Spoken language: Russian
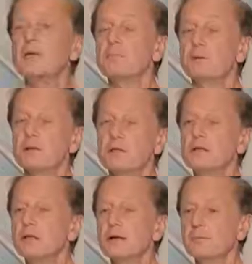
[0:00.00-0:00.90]

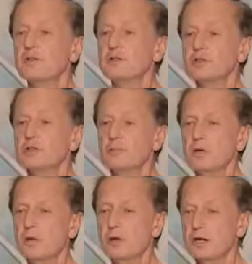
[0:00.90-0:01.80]
переплетены тропическими
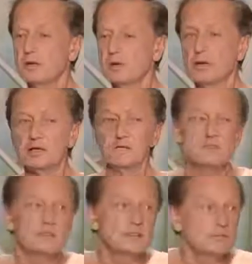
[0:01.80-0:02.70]
лианами. Это,
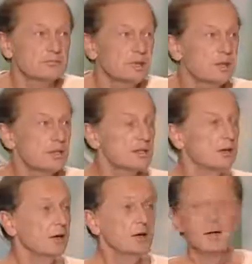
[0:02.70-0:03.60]
все, я не
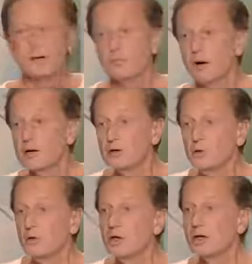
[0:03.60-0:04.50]
знаю,
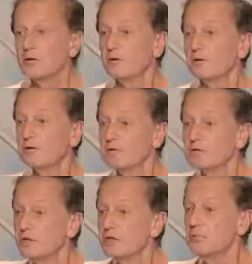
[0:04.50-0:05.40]
магнолия
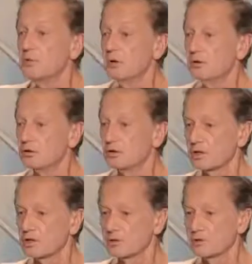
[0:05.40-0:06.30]
среди берез
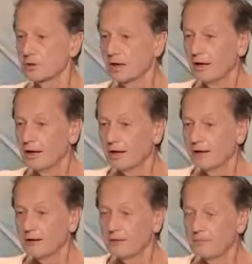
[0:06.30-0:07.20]
растет.
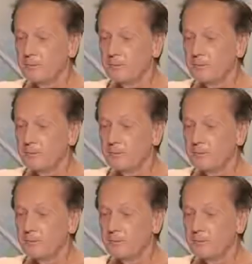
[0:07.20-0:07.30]
Э,